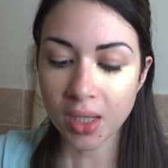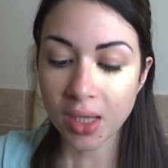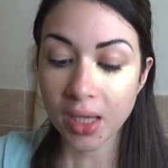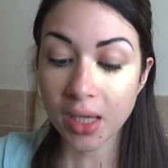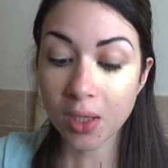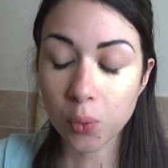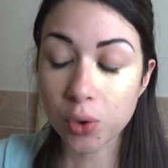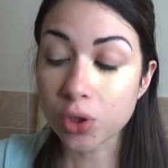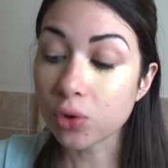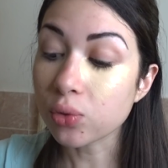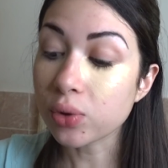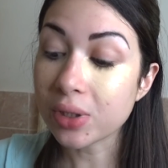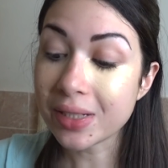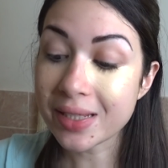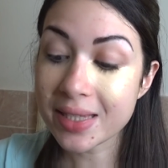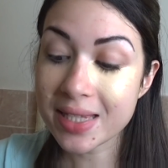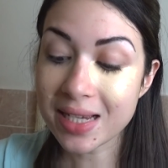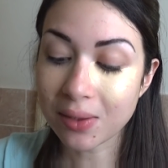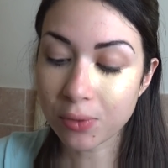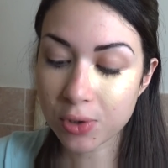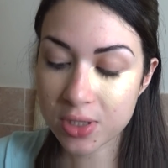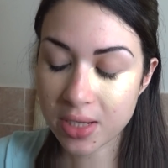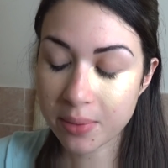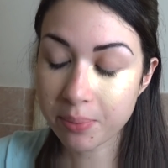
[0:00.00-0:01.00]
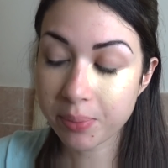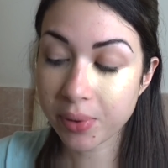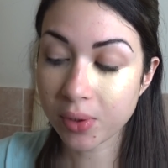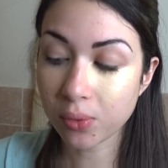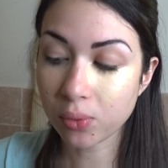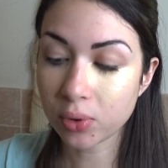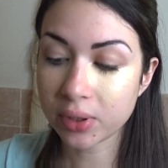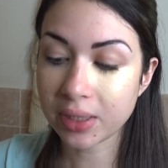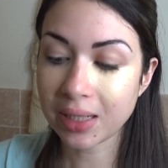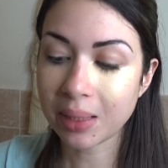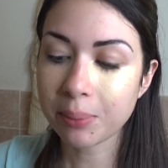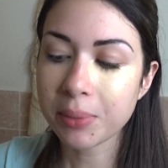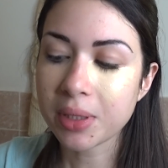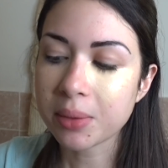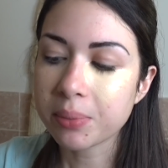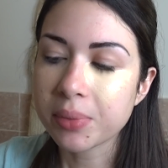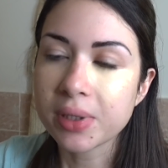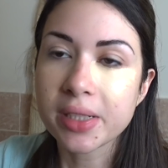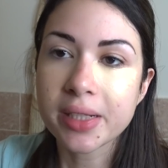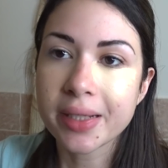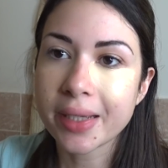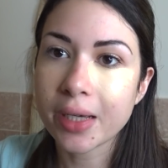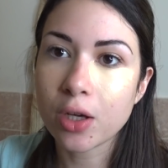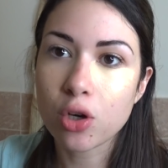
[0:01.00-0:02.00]
e quindi utilizzavo sempre quello della
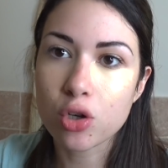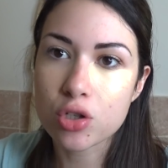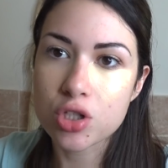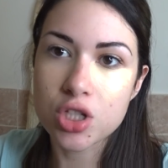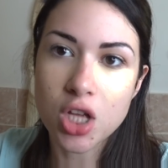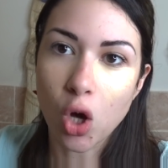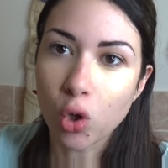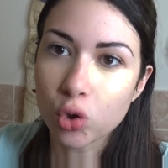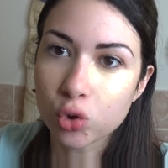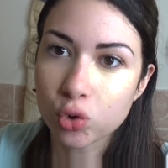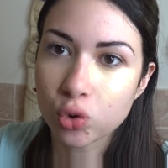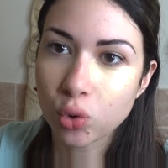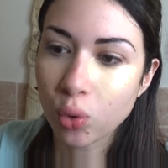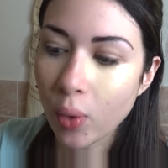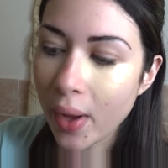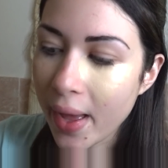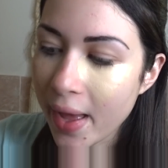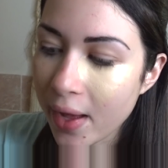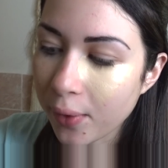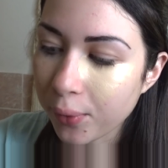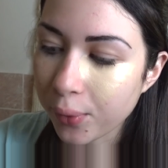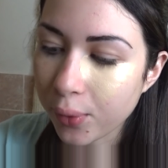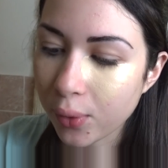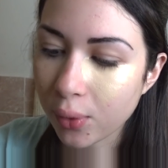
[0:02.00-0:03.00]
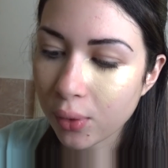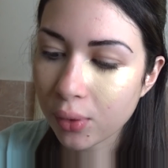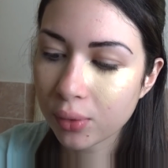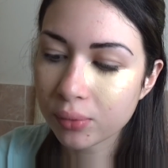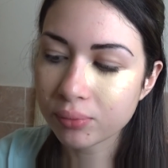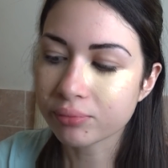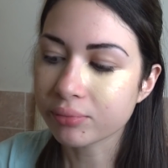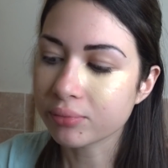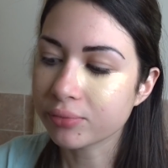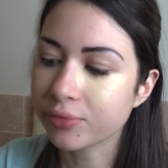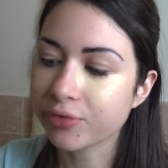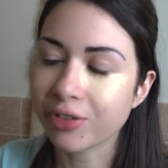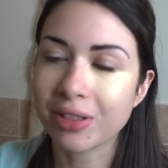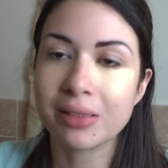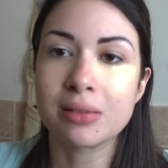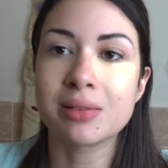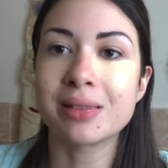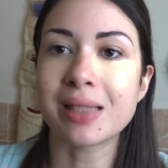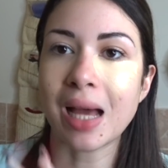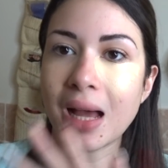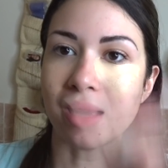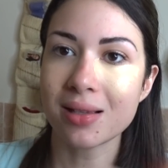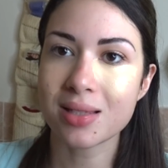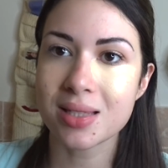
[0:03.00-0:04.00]
Maybelline che costa 8 euro,
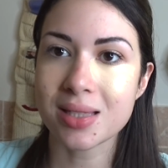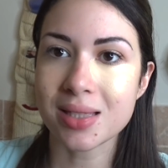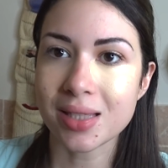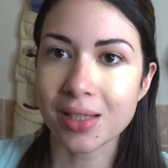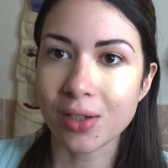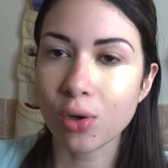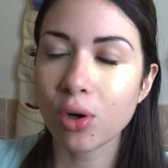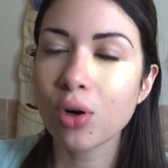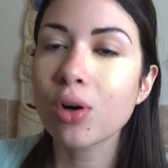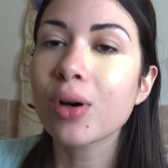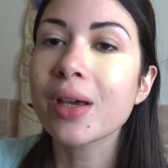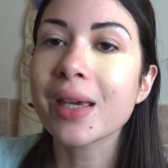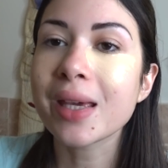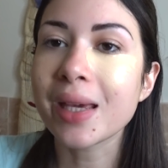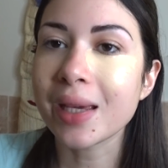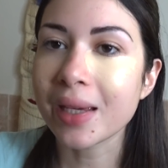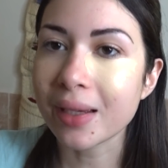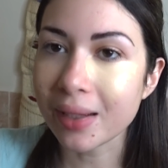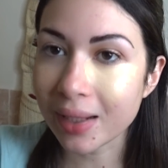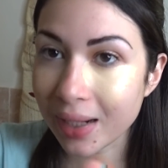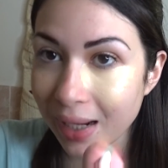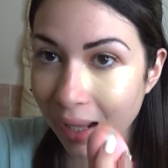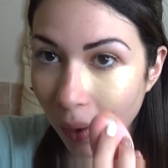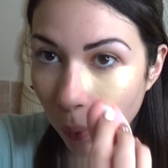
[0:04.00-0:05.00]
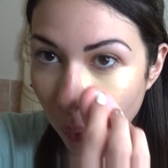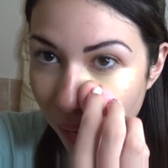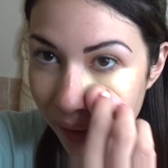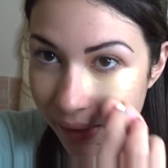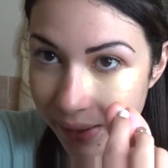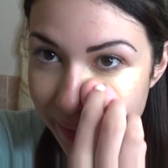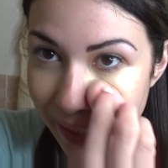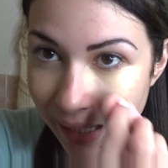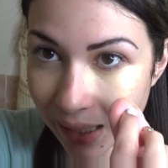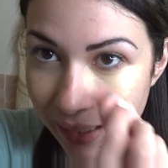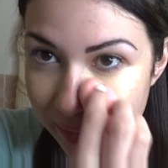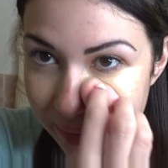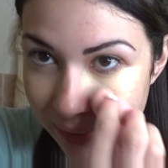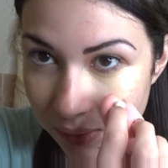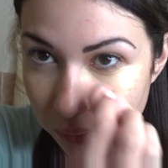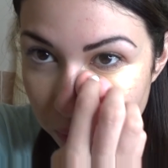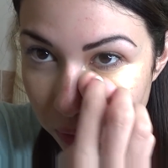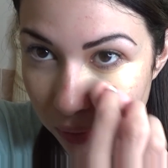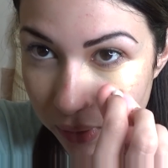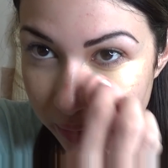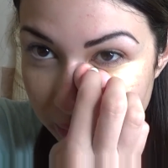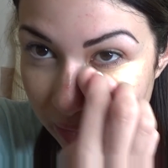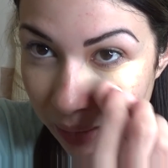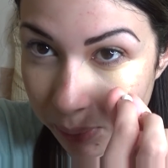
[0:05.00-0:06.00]
fantastico e la qualità di
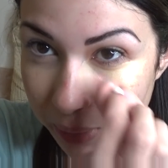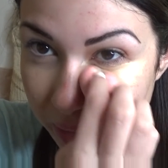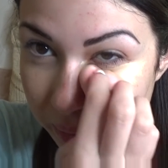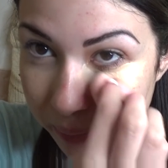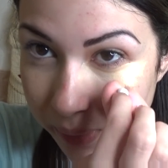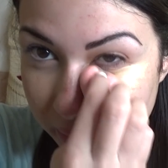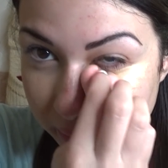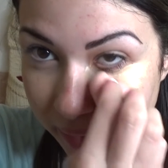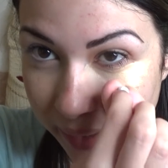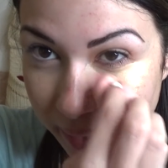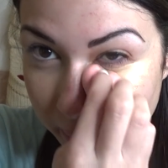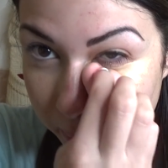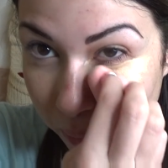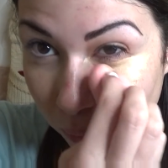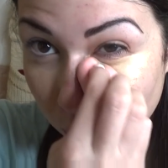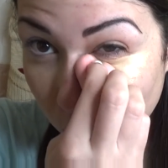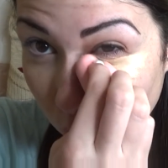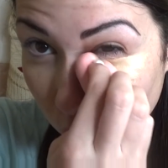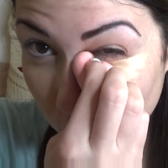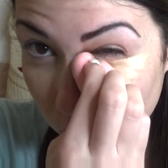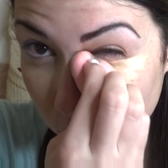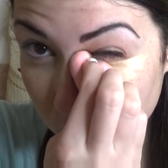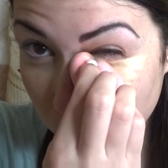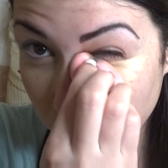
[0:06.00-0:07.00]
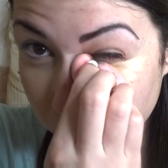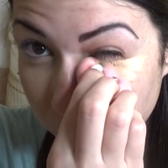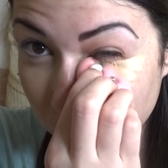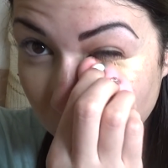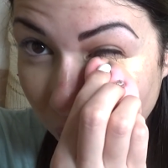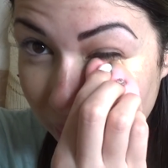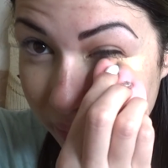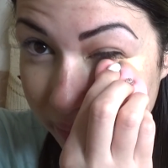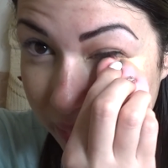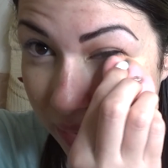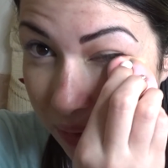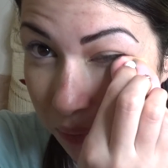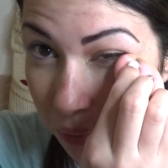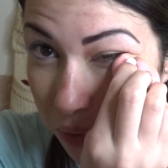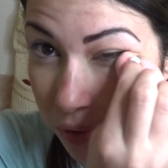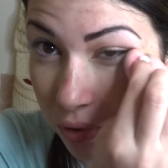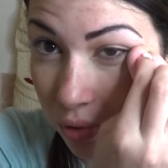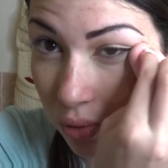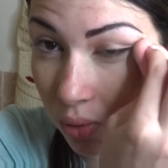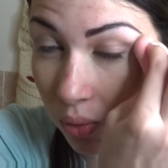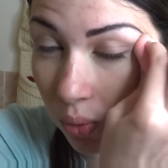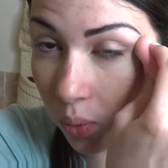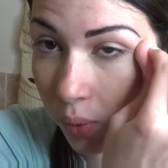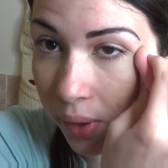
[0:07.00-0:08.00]
quello della Maybelline è molto più alta di
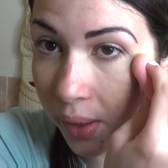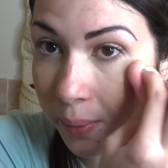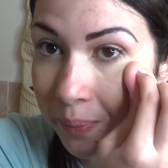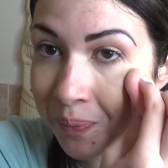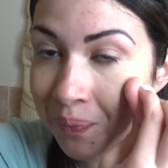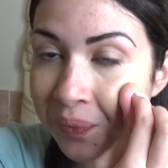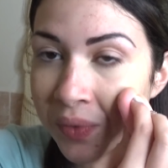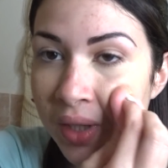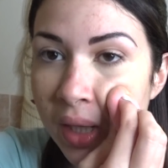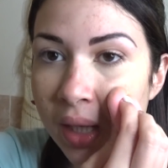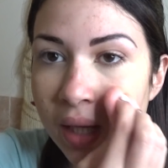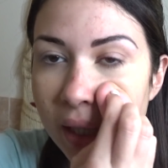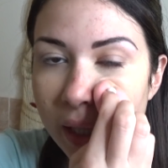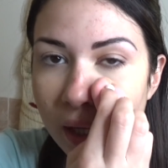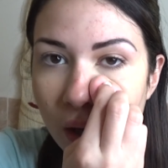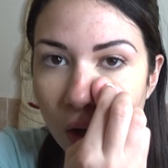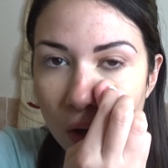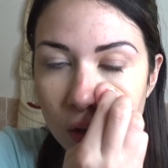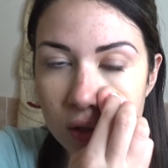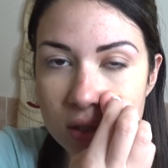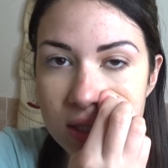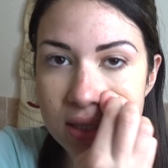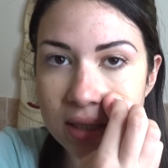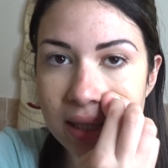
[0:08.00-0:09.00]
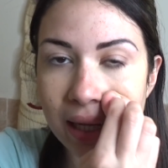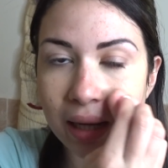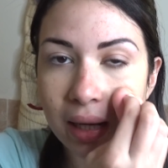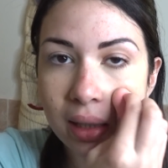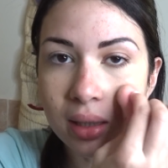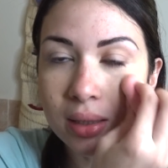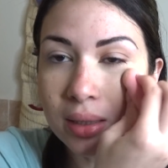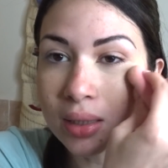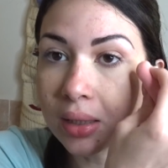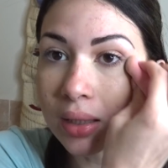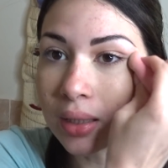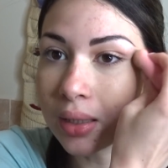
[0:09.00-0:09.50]
questo qui e costa